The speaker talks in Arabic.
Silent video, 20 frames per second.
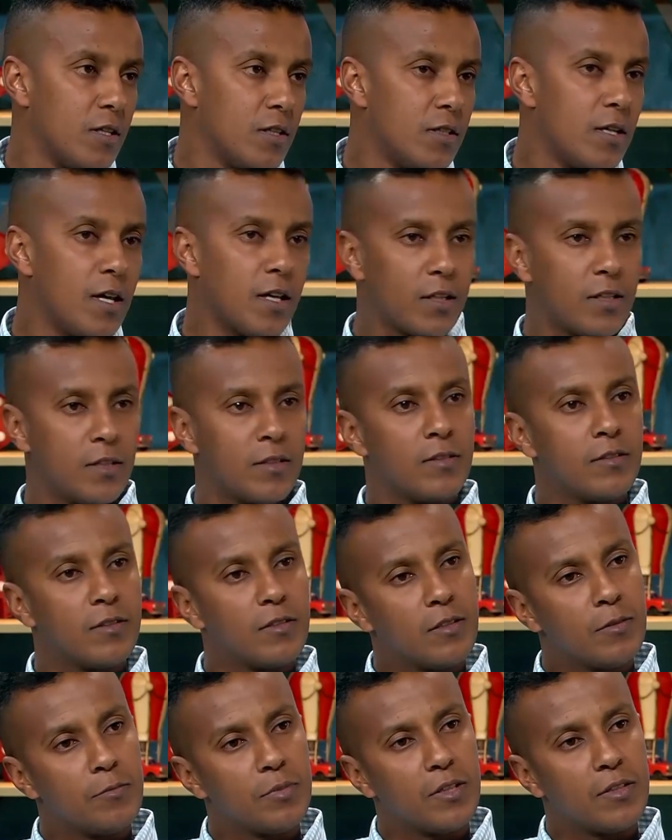لكن
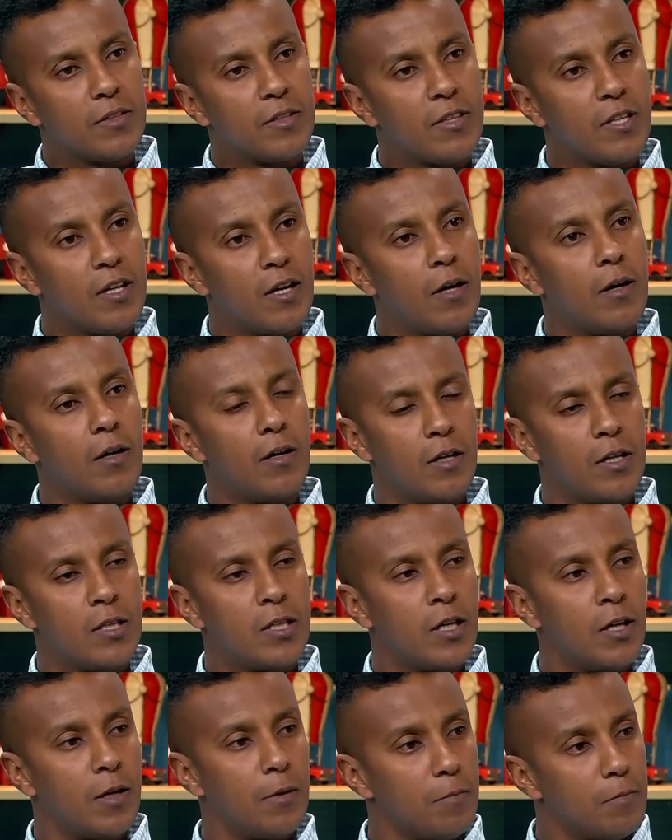يمكن بالفعل. اذا اذا
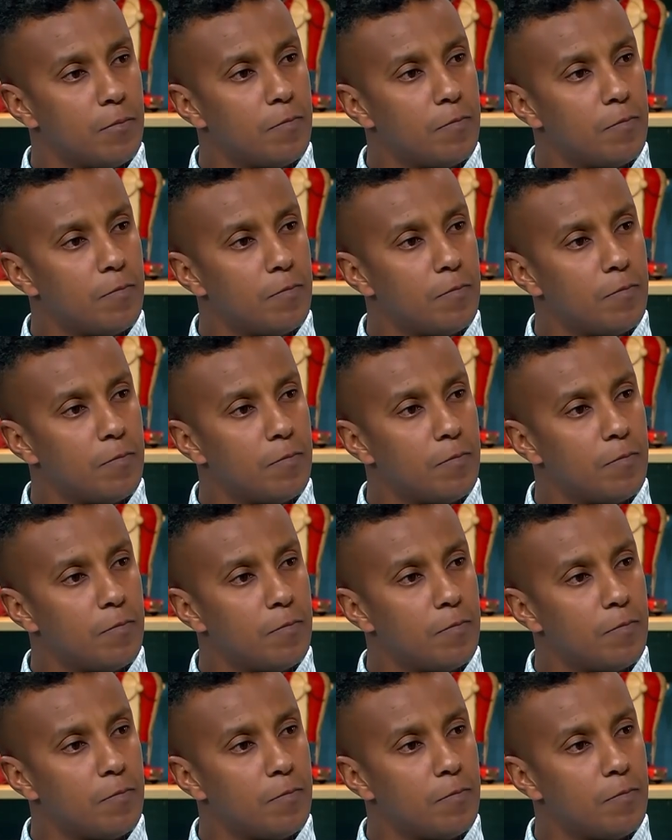بدوروا